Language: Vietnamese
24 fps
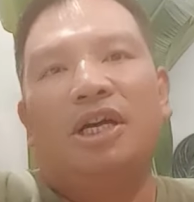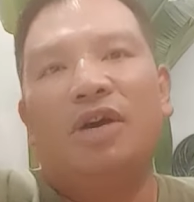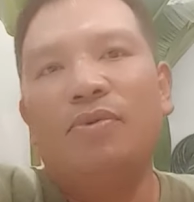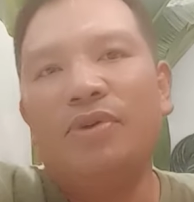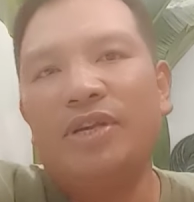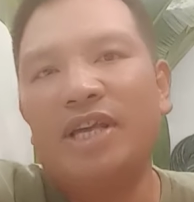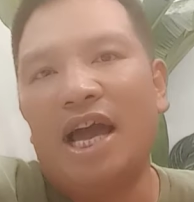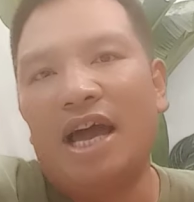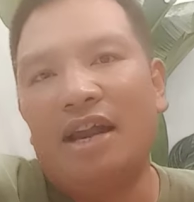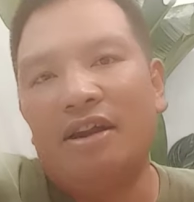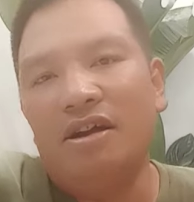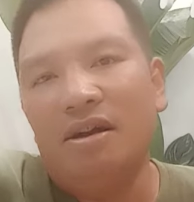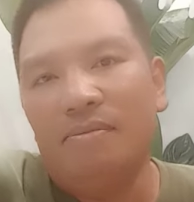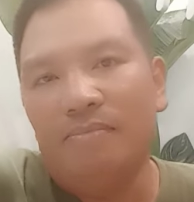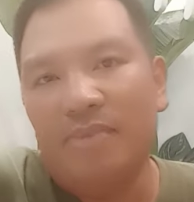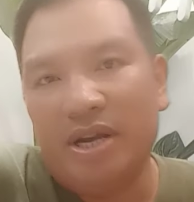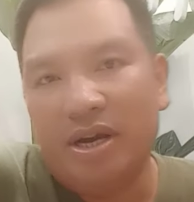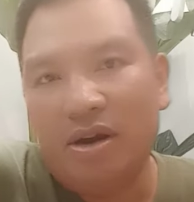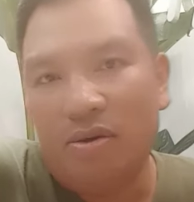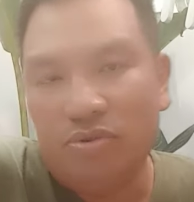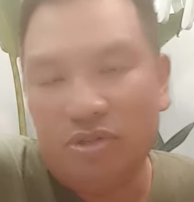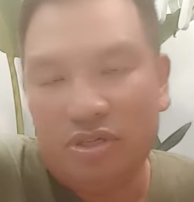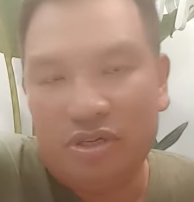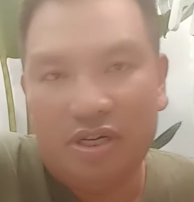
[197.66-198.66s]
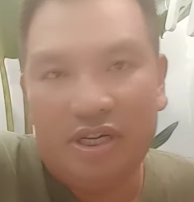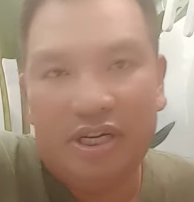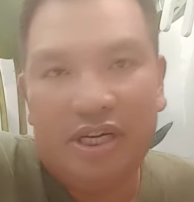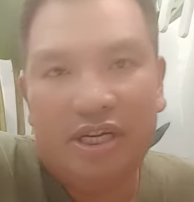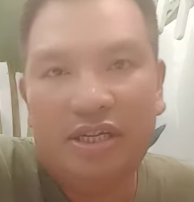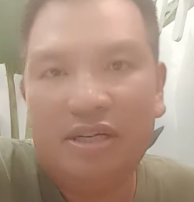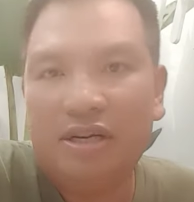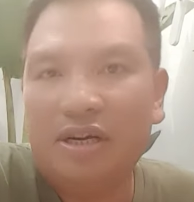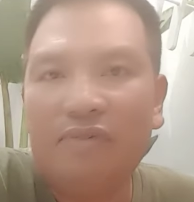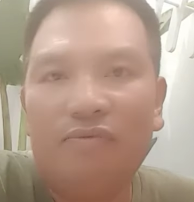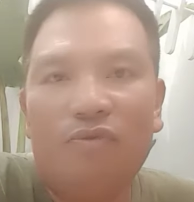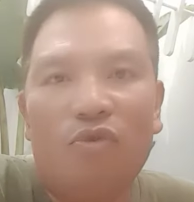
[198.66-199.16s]
nếu mà nhà nước mình không xử
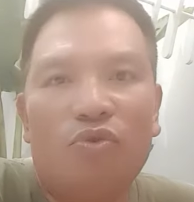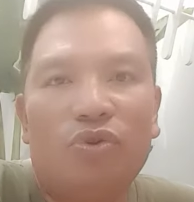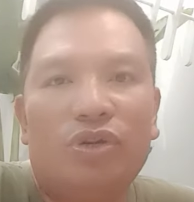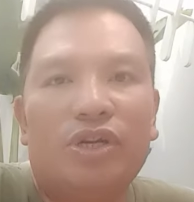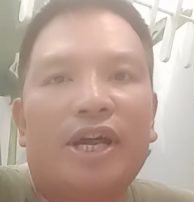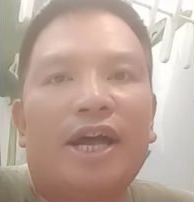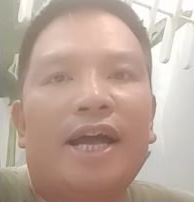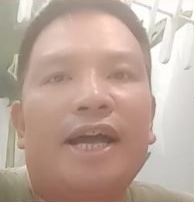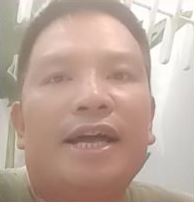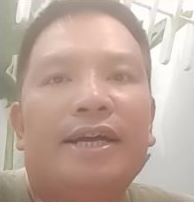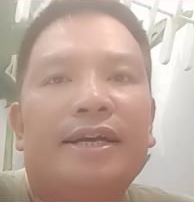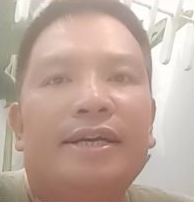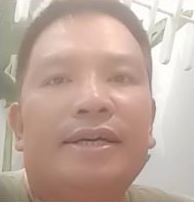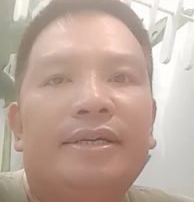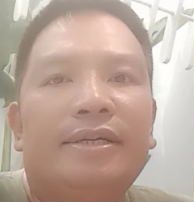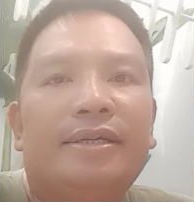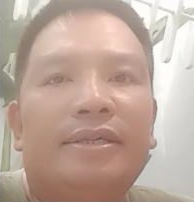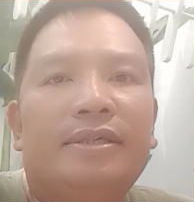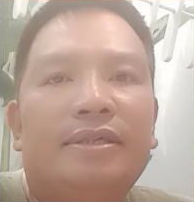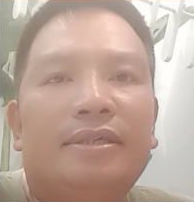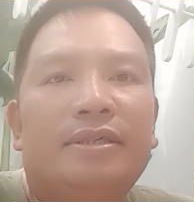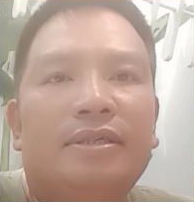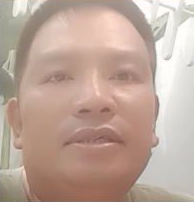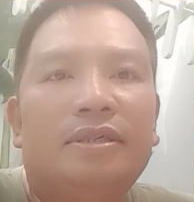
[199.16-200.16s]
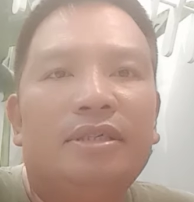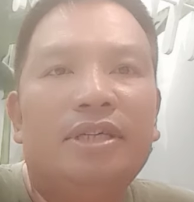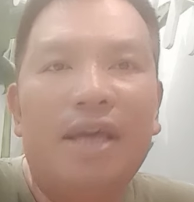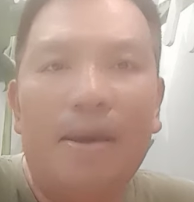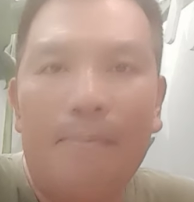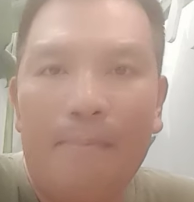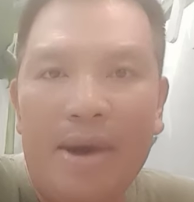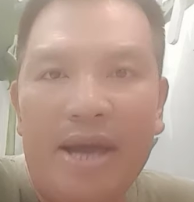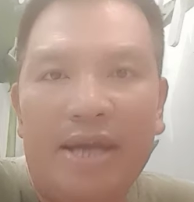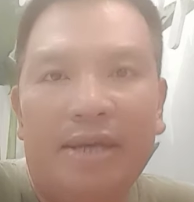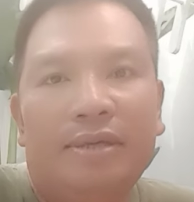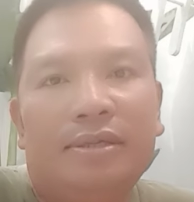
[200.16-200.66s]
lý những cái vụ như này
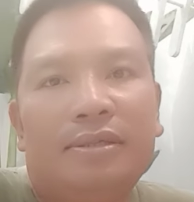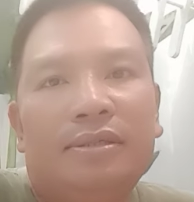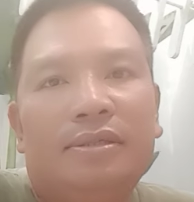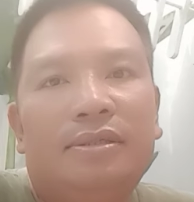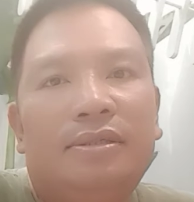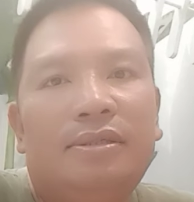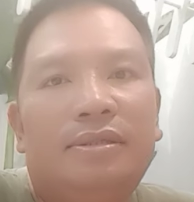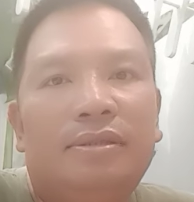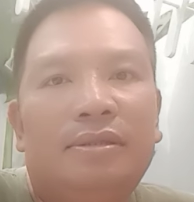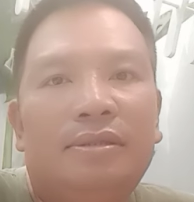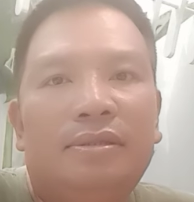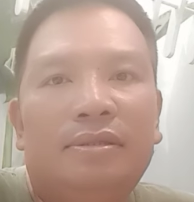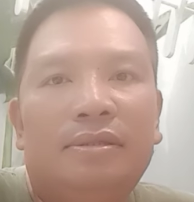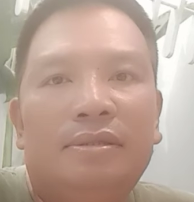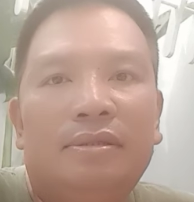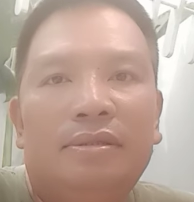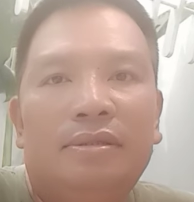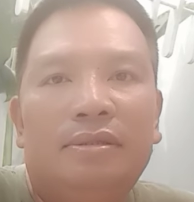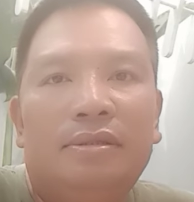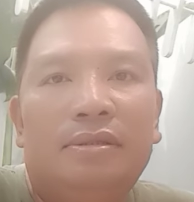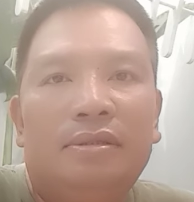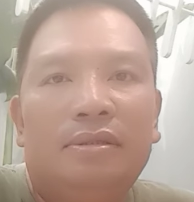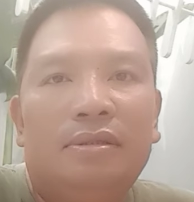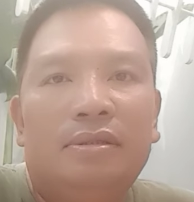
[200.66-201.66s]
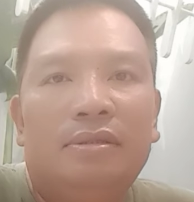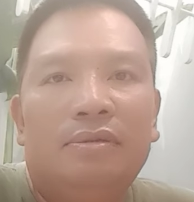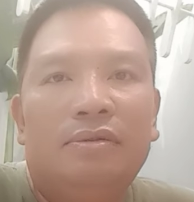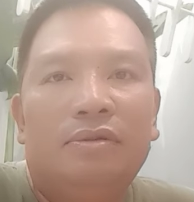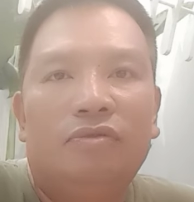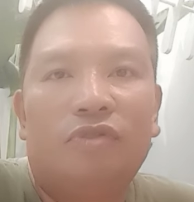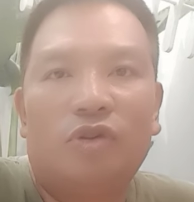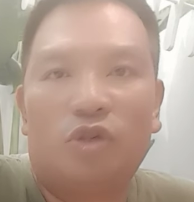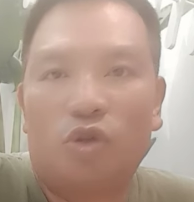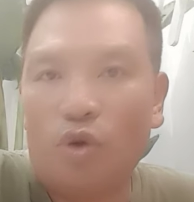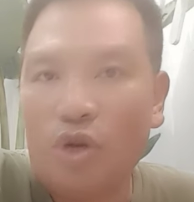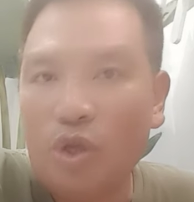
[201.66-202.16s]
nghiêm minh
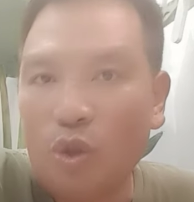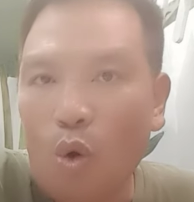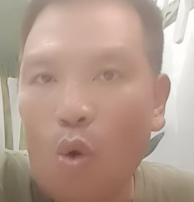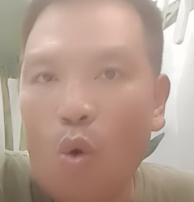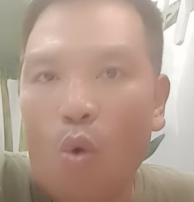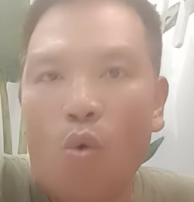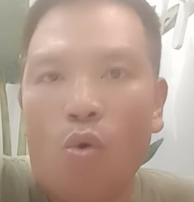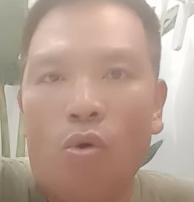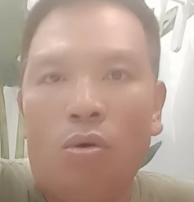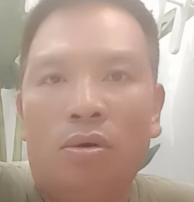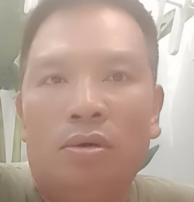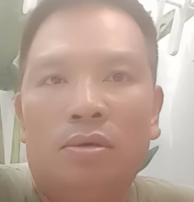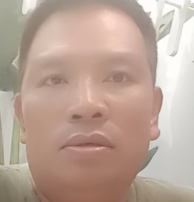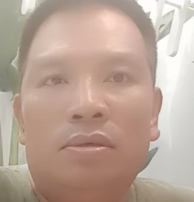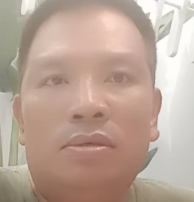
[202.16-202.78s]
phải cho đi tù